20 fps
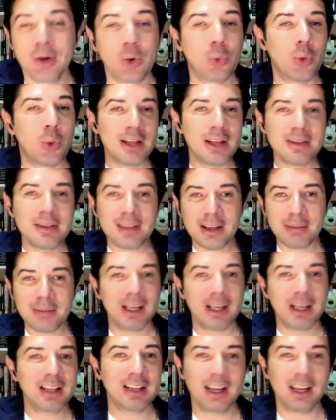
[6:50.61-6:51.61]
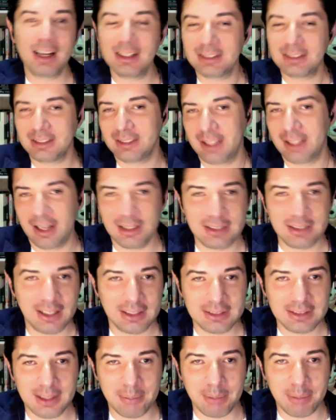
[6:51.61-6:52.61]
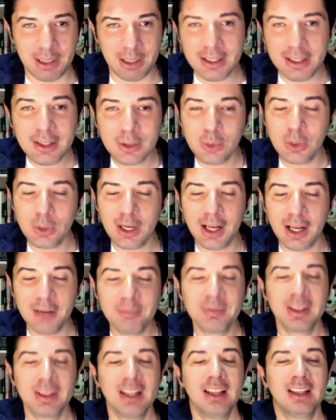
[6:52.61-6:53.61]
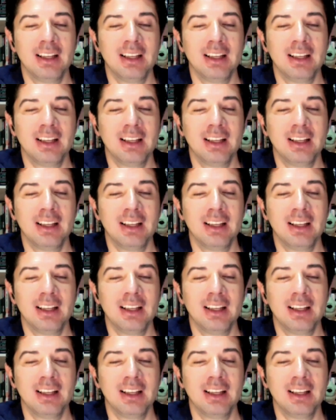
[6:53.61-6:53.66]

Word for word: Cuéntenme qué les interesa de esta película.